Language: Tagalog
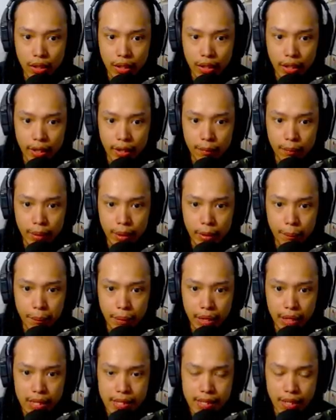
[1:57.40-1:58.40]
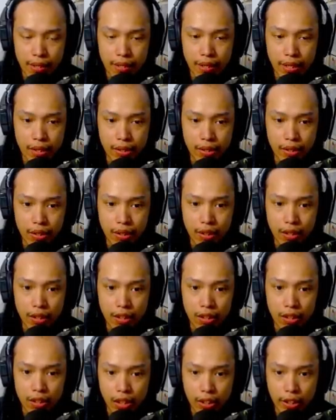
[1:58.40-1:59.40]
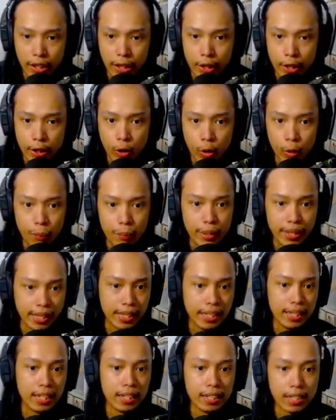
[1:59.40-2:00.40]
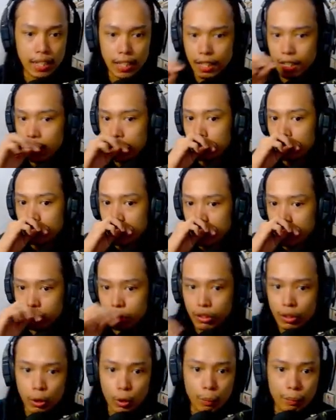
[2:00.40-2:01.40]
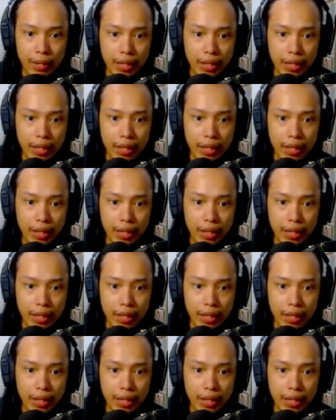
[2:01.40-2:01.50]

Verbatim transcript: Okay, meron pang isa dito. Okay, yung kumikinang na ano dito, na